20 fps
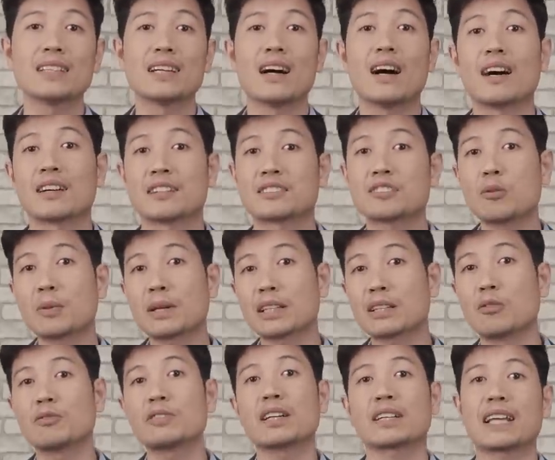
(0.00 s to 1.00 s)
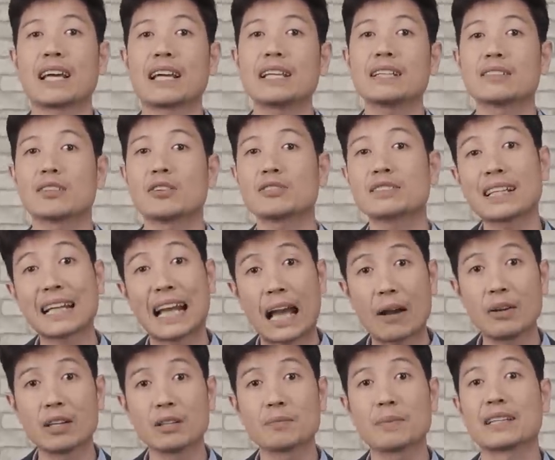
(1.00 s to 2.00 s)
ở trong cái công việc này nó sẽ
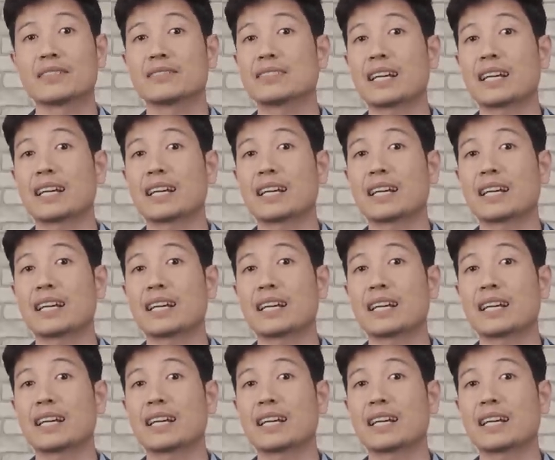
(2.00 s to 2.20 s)
cao hơn mình.